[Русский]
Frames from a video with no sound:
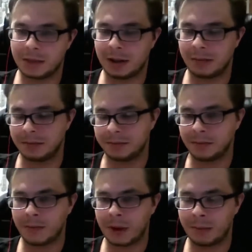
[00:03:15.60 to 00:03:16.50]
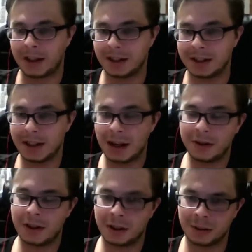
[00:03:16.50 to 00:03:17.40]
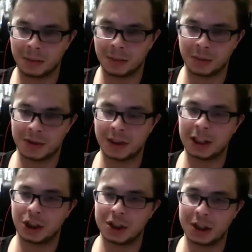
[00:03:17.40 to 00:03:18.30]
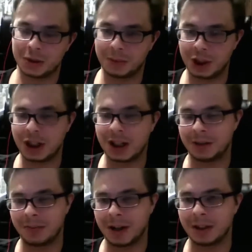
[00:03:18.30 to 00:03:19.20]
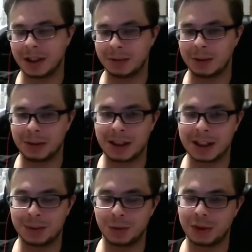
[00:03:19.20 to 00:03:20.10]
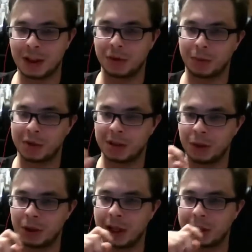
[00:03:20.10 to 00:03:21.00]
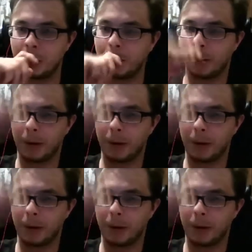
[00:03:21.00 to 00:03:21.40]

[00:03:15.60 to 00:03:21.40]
там падает заявка, ему звонят, через час он приезжает, падает там на 15 минут, вот так вот просто берет карты